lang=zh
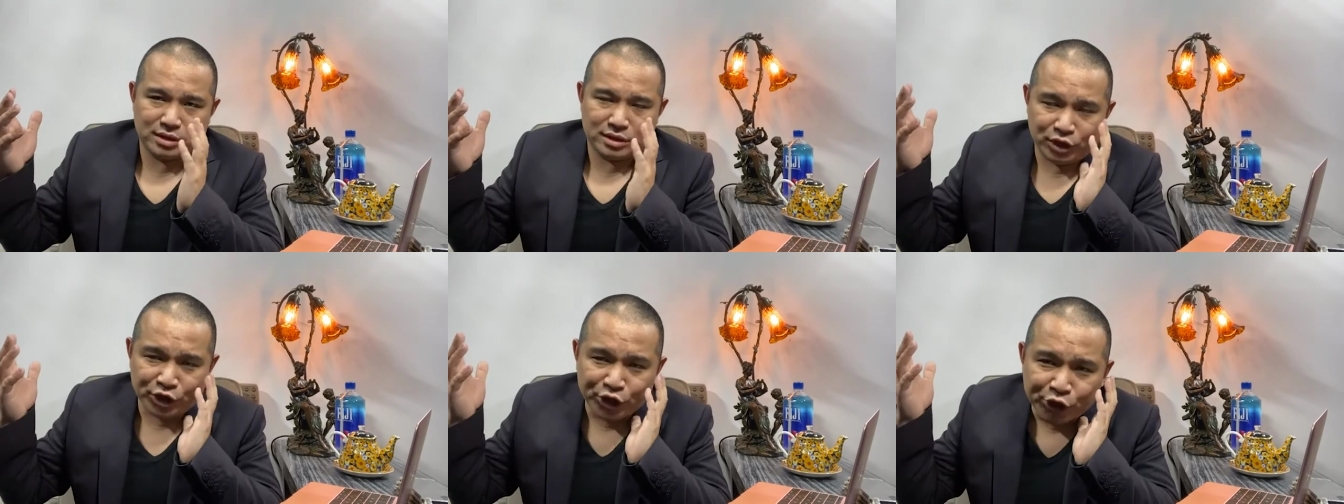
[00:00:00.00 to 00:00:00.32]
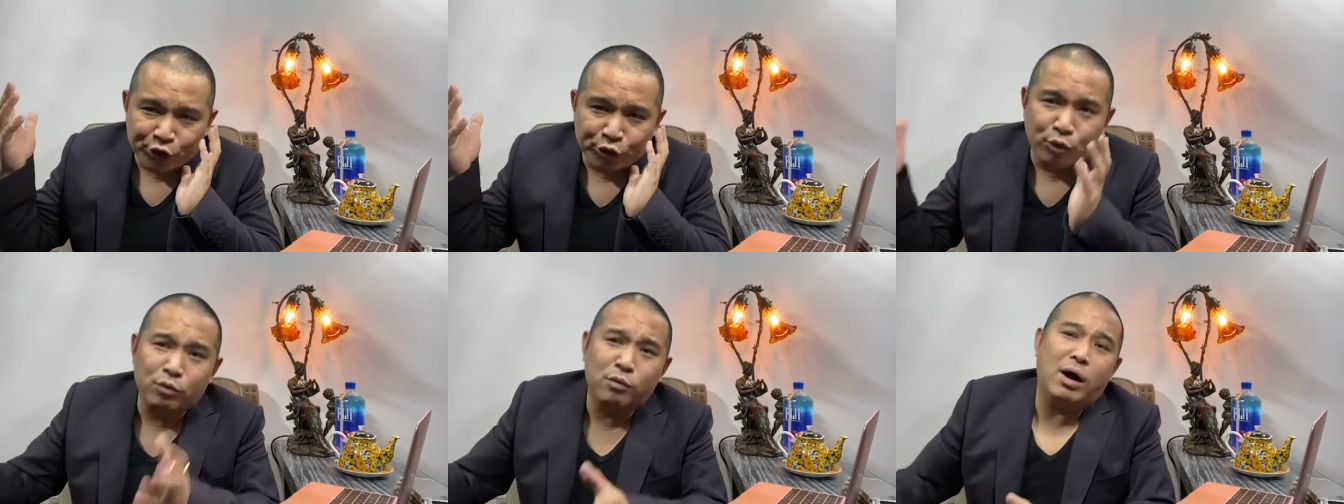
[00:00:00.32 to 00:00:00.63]

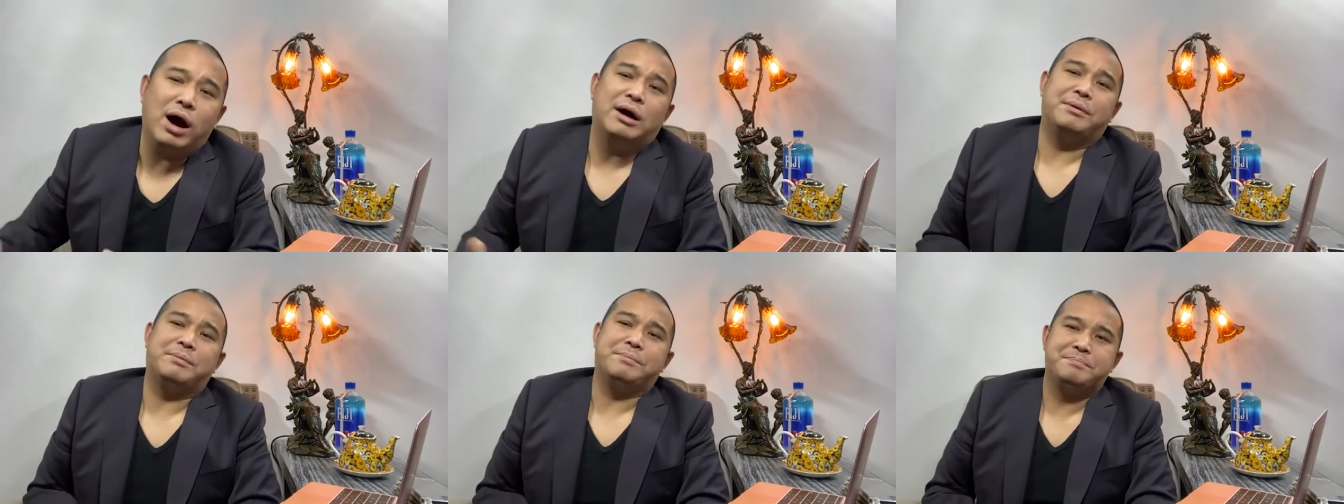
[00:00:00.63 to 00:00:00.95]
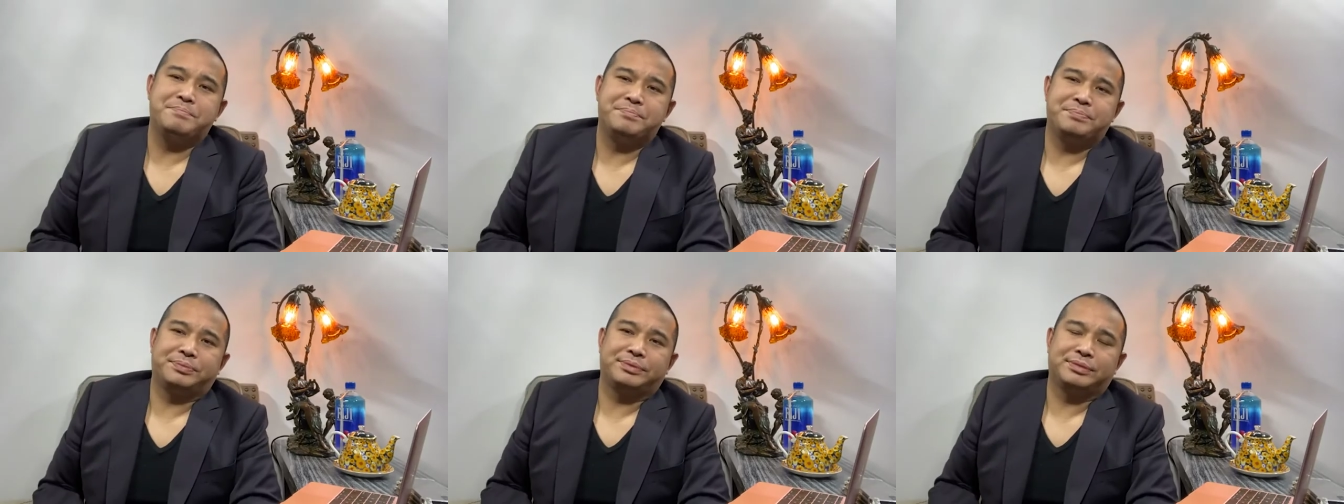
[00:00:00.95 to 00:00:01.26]
流亡
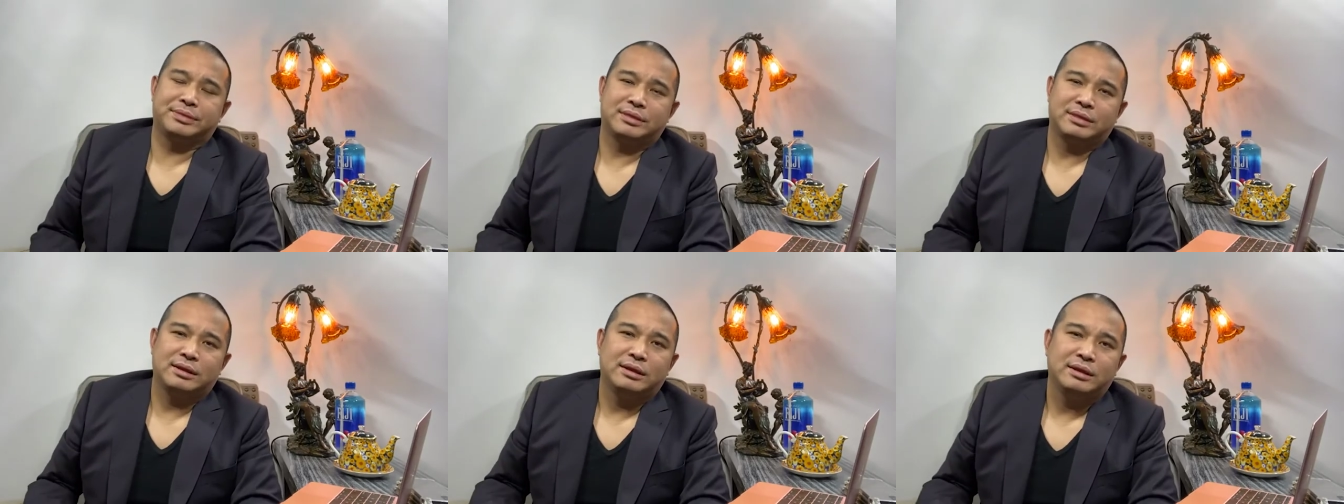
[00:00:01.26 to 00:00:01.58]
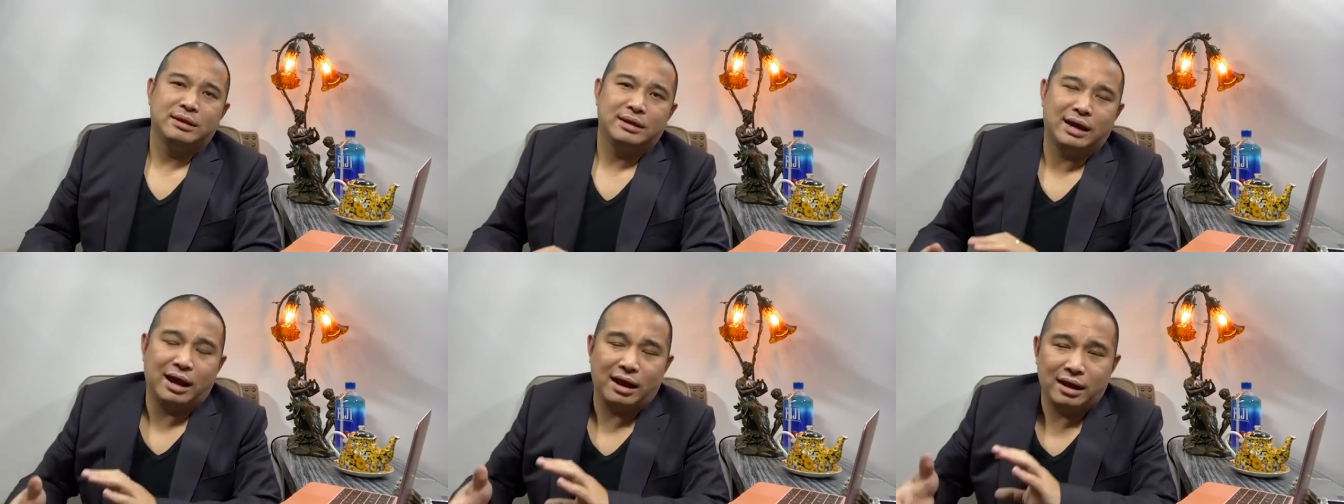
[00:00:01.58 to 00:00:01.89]

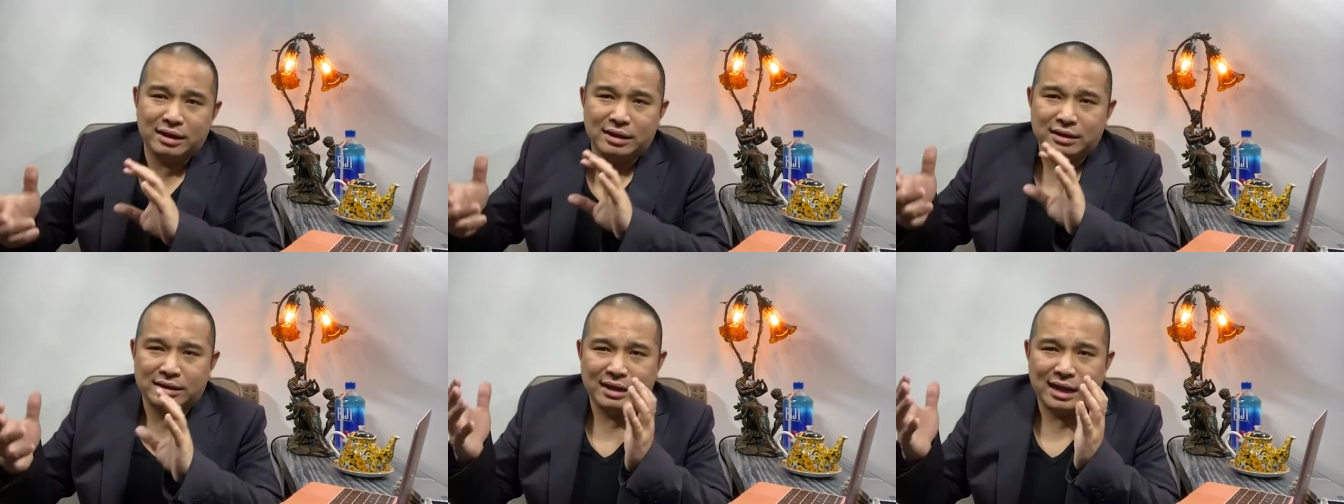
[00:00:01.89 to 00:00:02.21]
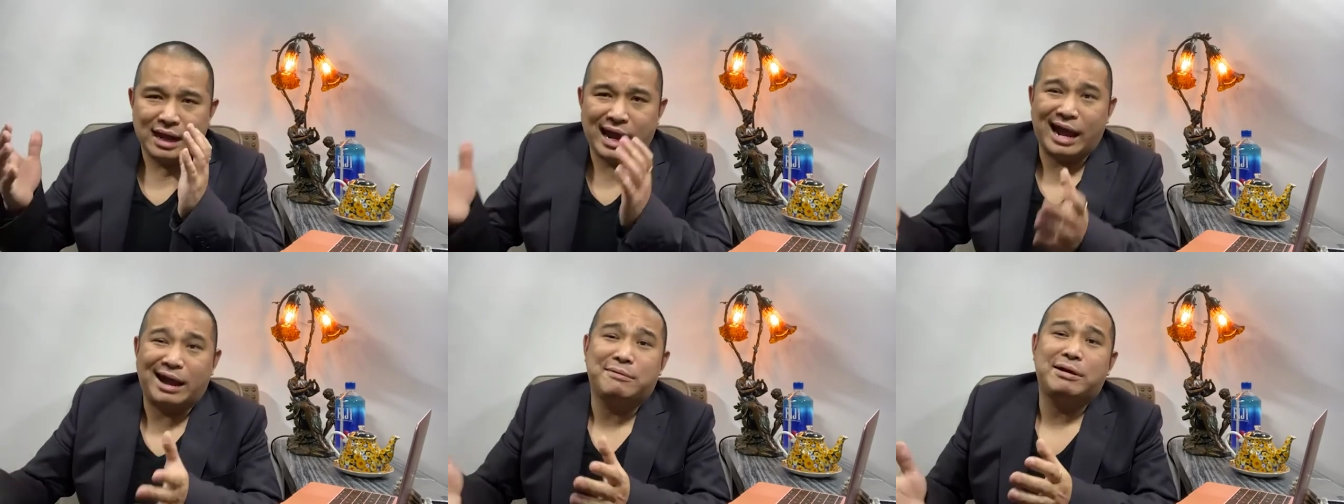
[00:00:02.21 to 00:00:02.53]
啊，
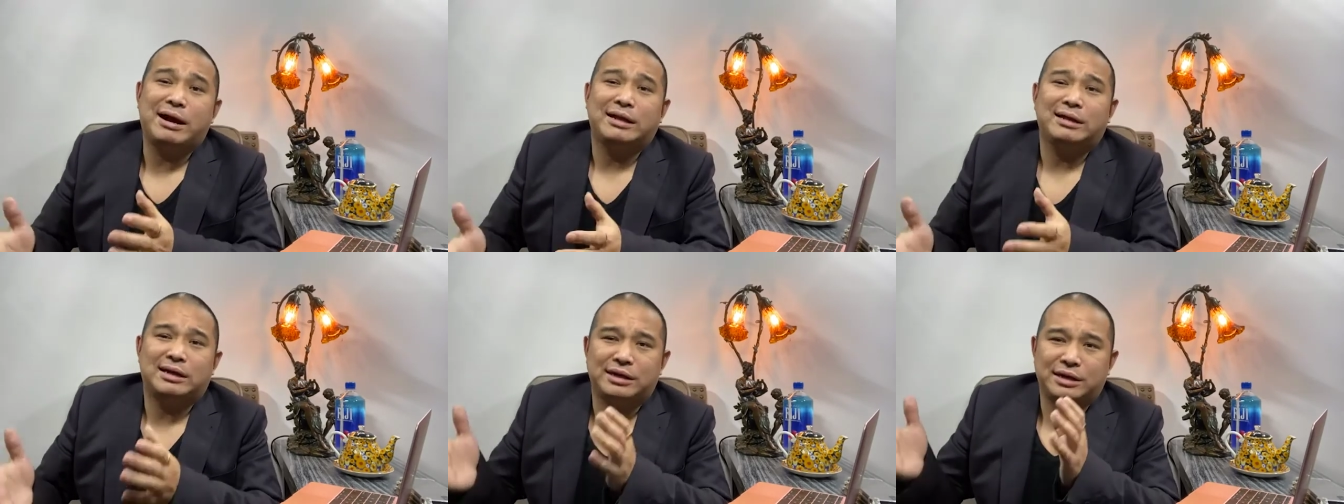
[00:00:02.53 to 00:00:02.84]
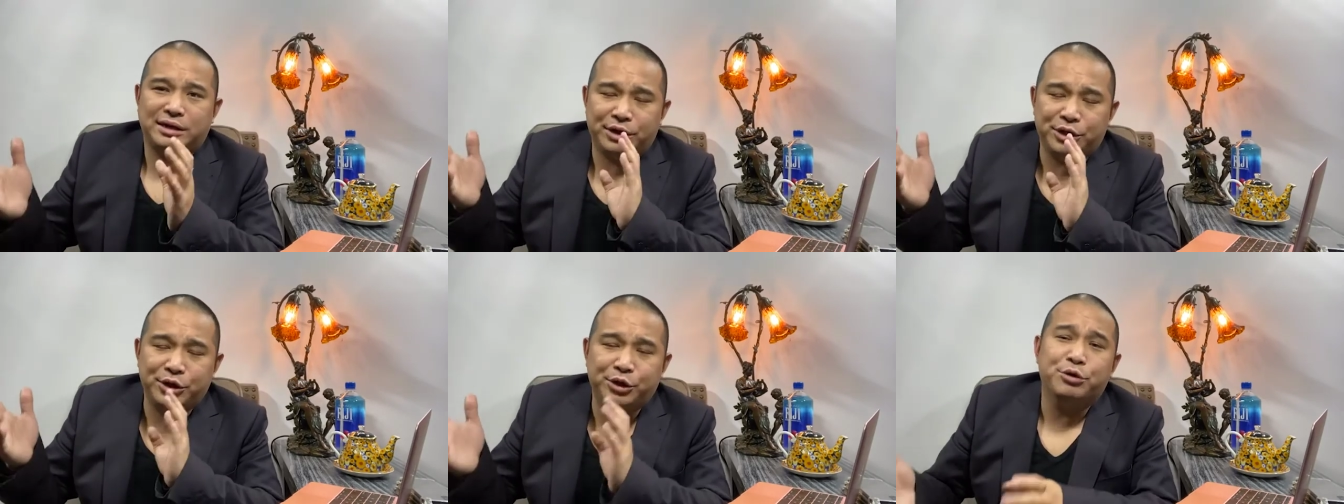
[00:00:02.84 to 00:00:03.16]
海外
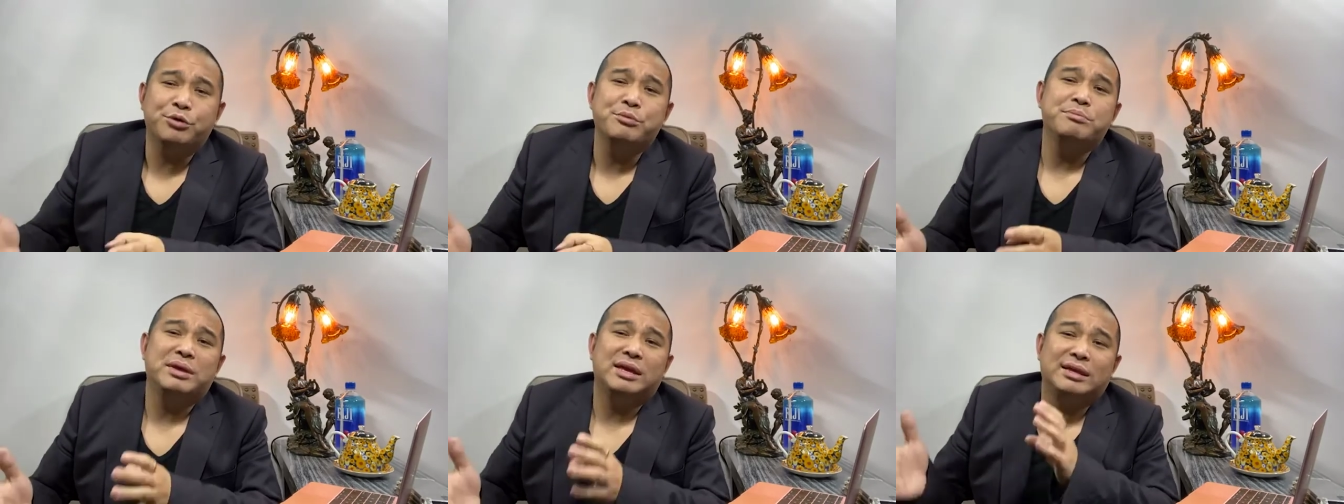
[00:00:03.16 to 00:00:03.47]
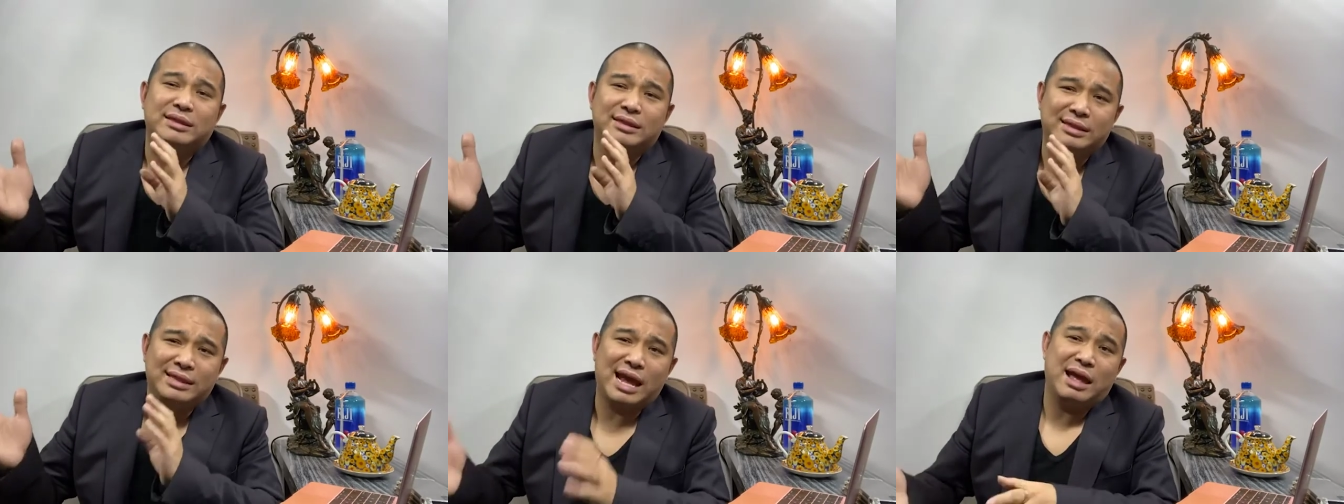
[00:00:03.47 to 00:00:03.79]
的流
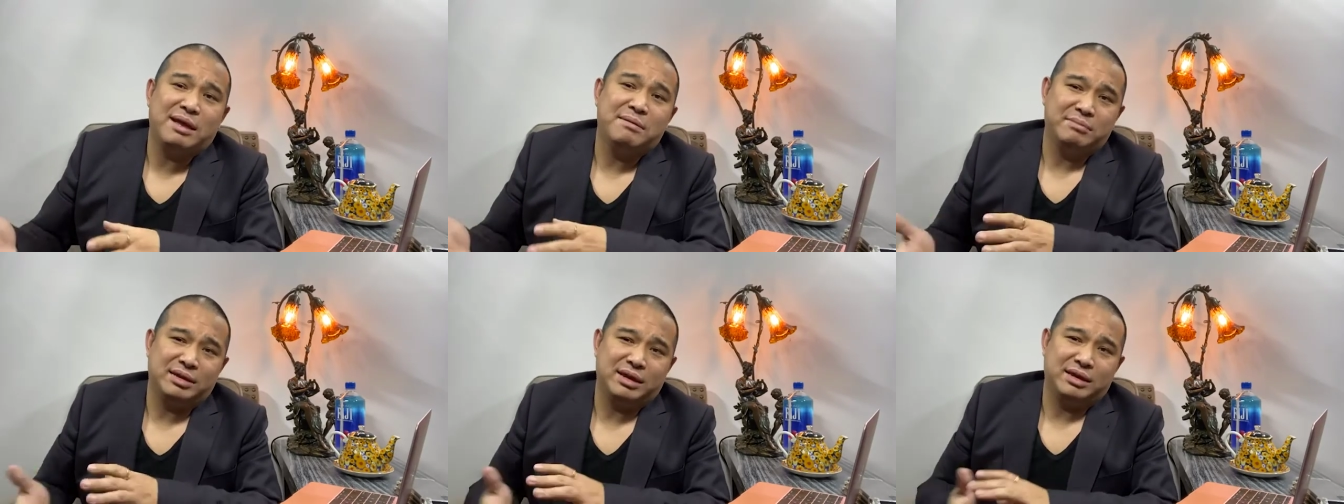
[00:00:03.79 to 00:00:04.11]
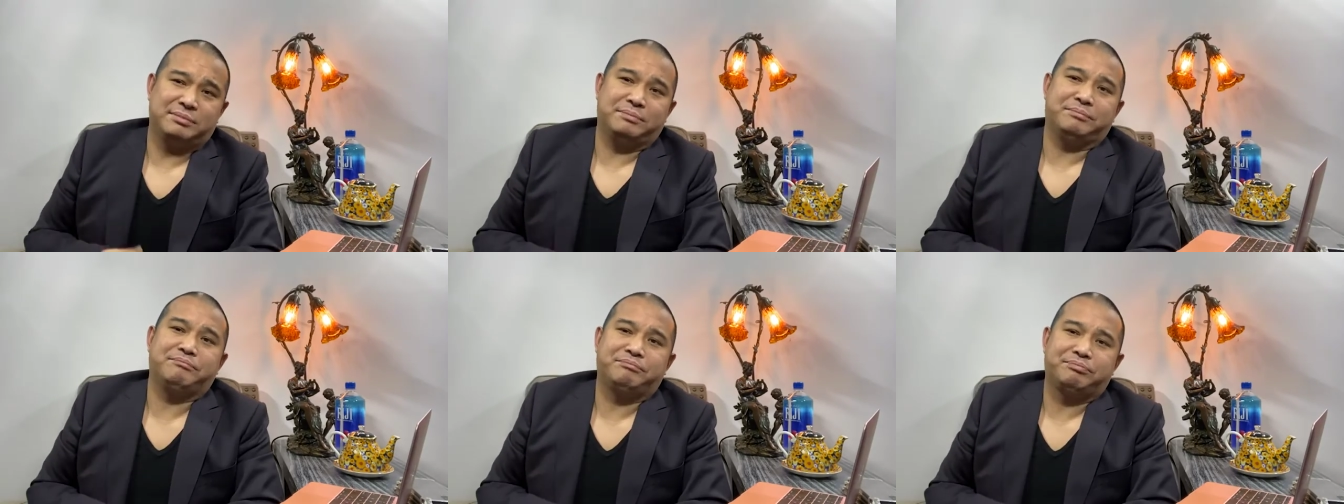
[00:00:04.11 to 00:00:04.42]
民难民